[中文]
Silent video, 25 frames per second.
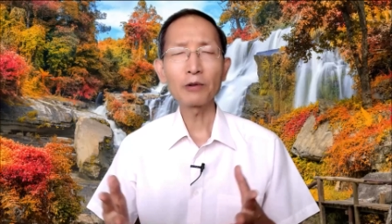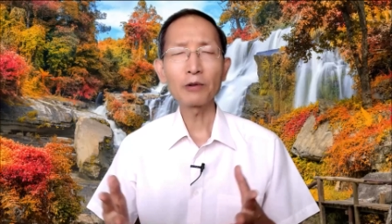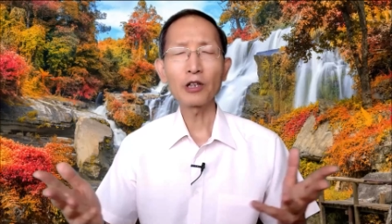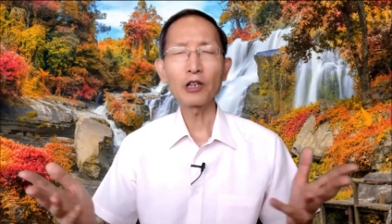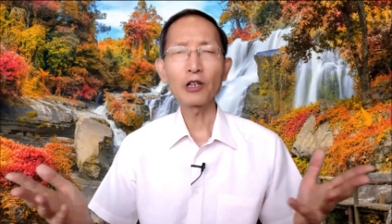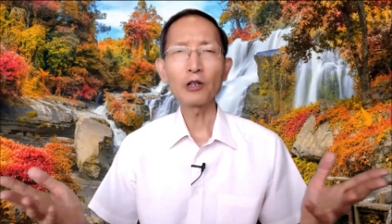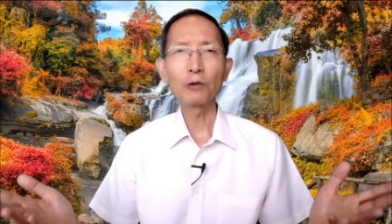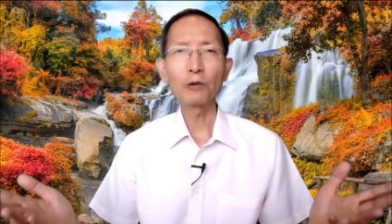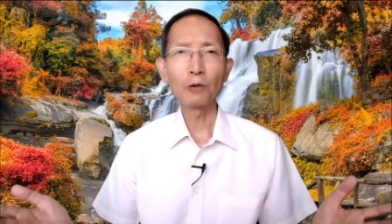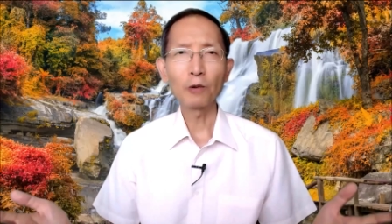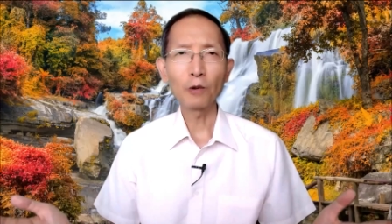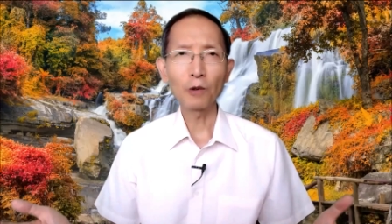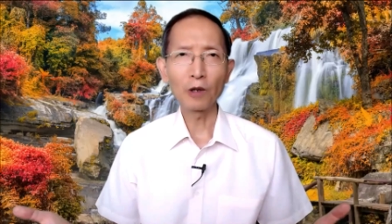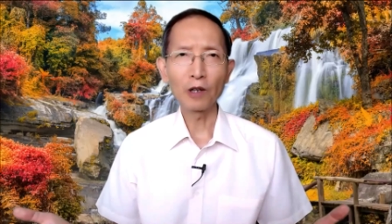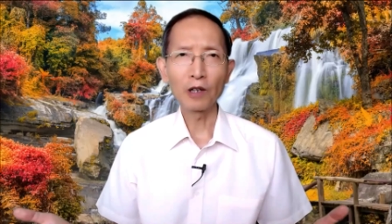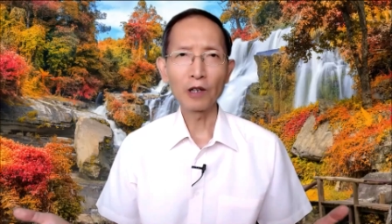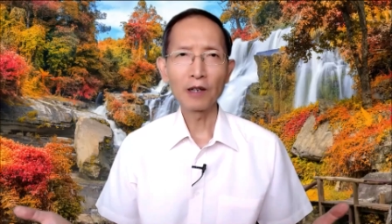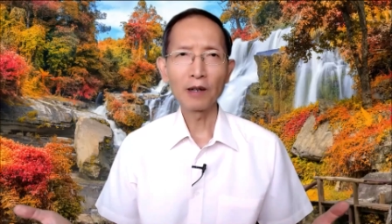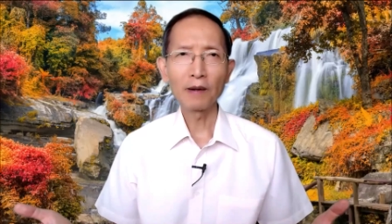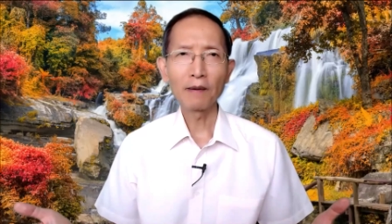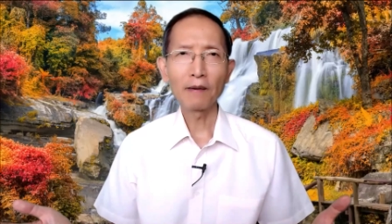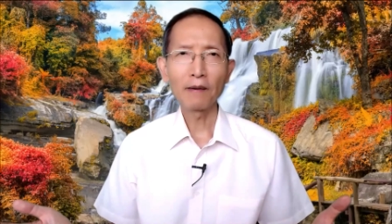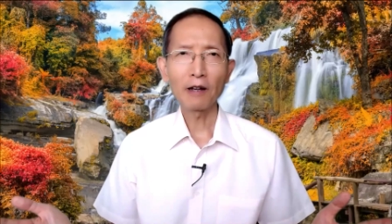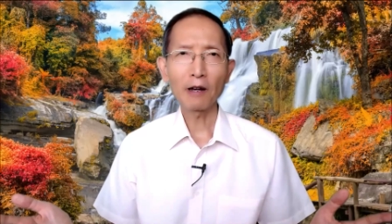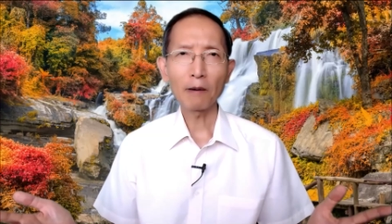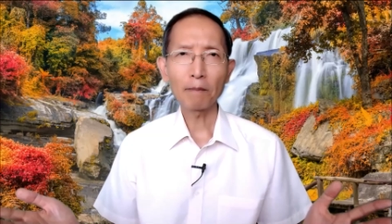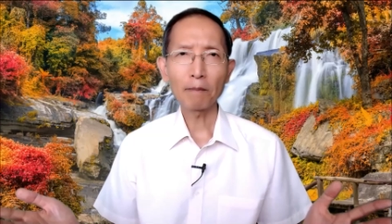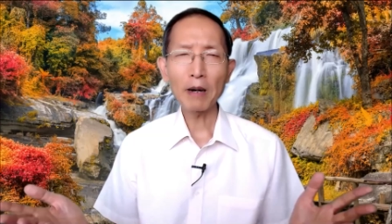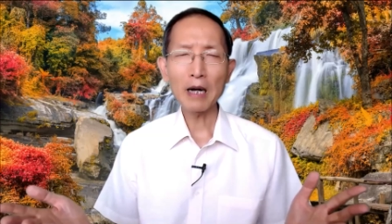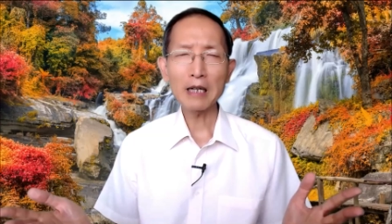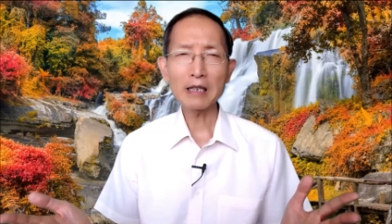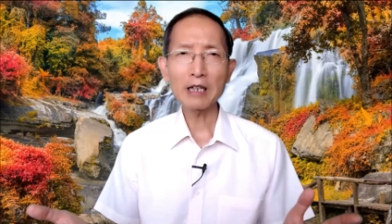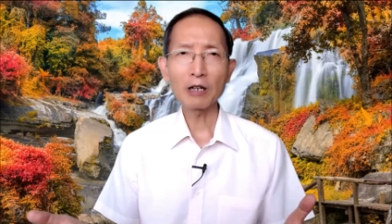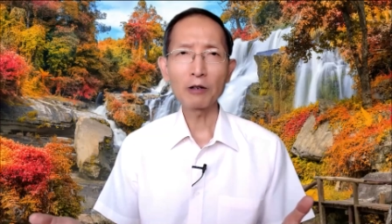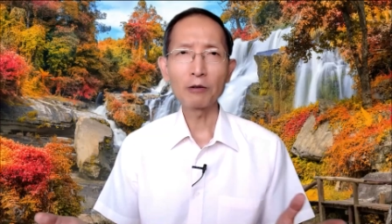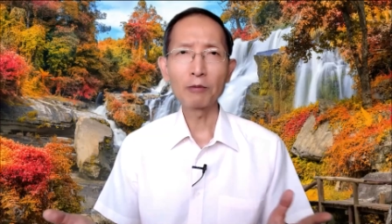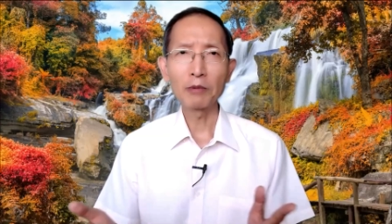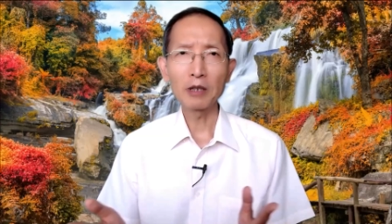多的诱惑要
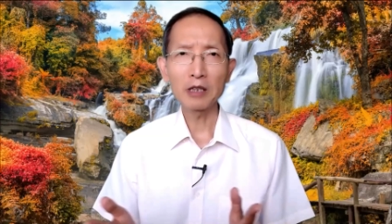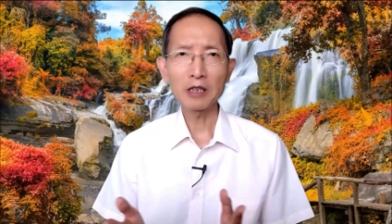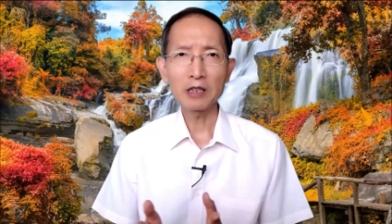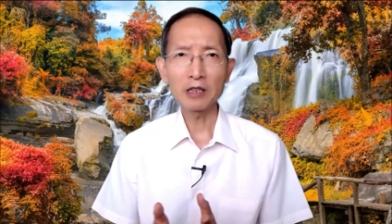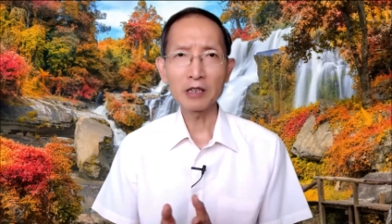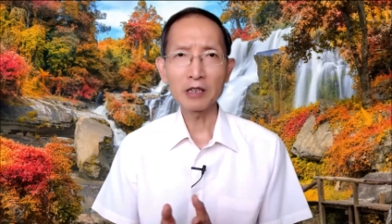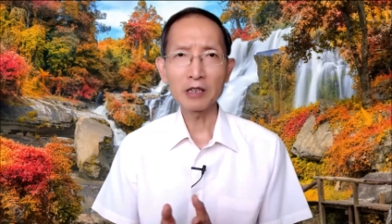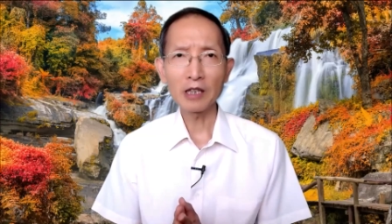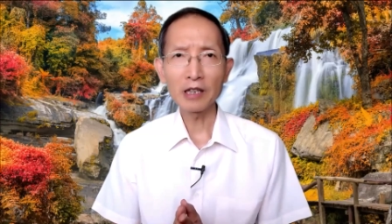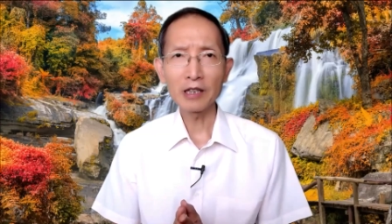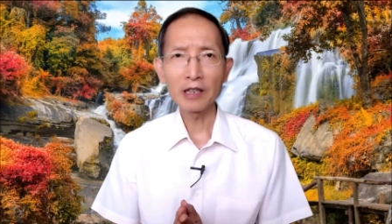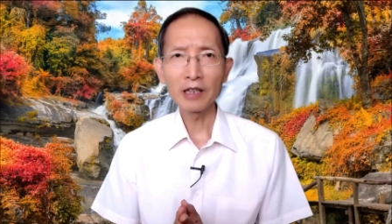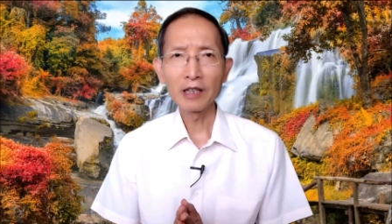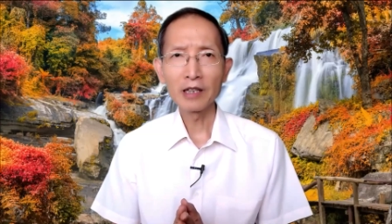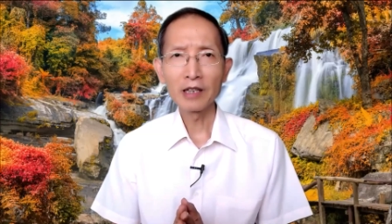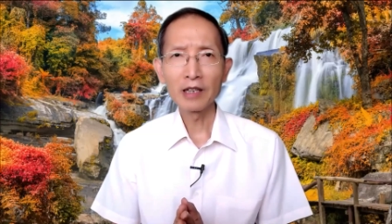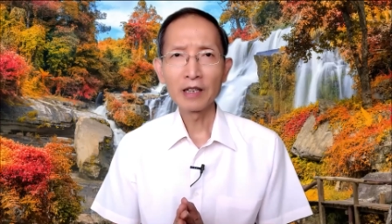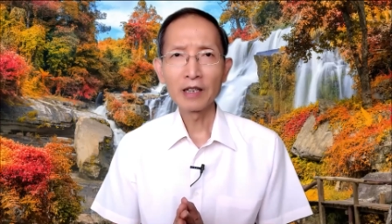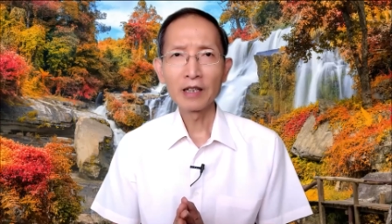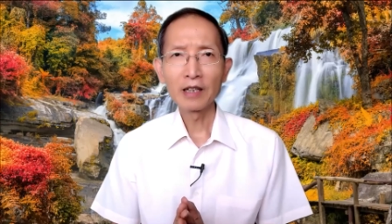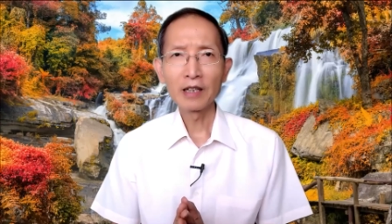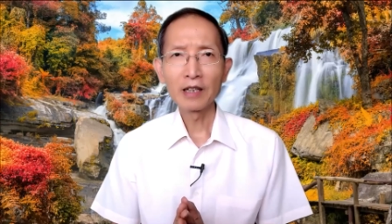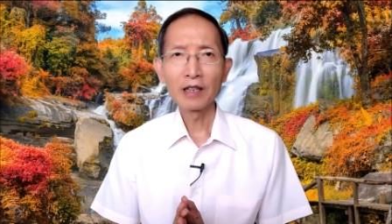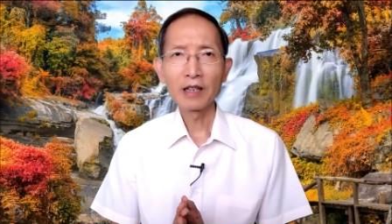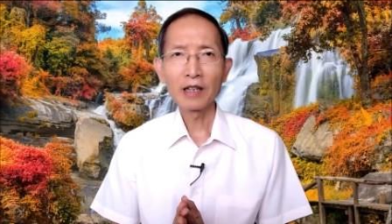霸占我们的时间